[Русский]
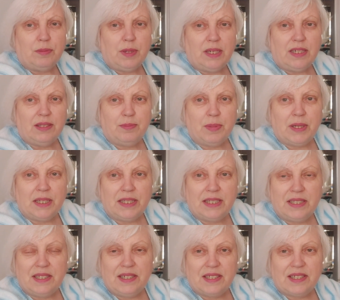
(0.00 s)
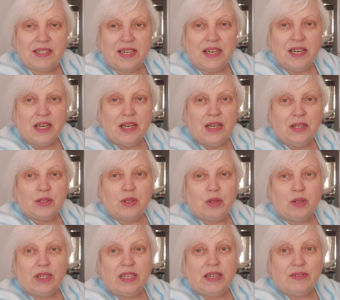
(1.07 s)
болит поясница. То
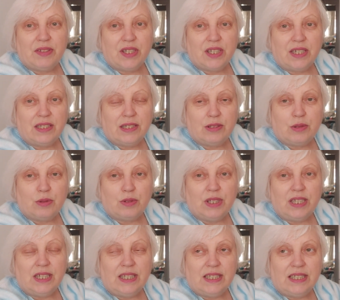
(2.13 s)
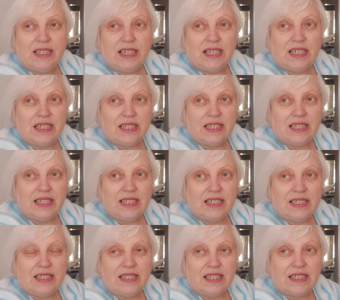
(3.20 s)
ли я вчера натрудилась ящики
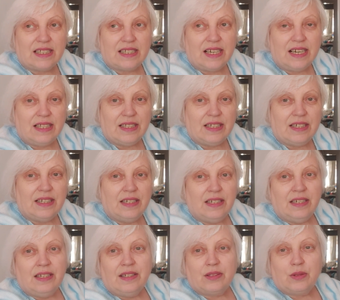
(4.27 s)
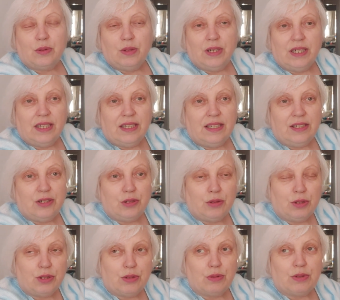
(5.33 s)
идти таскала, то ли
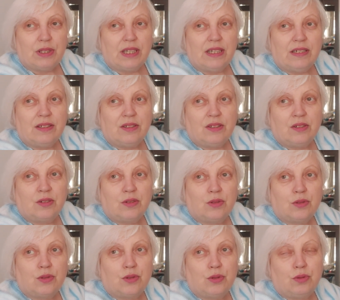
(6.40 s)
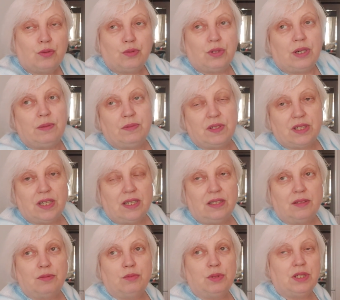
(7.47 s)
еще что-то. Э, что-то утром
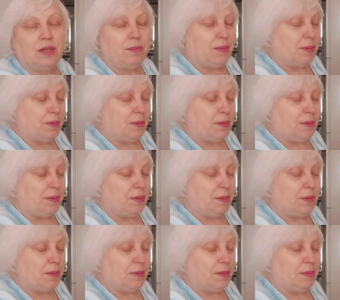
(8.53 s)
встала, у меня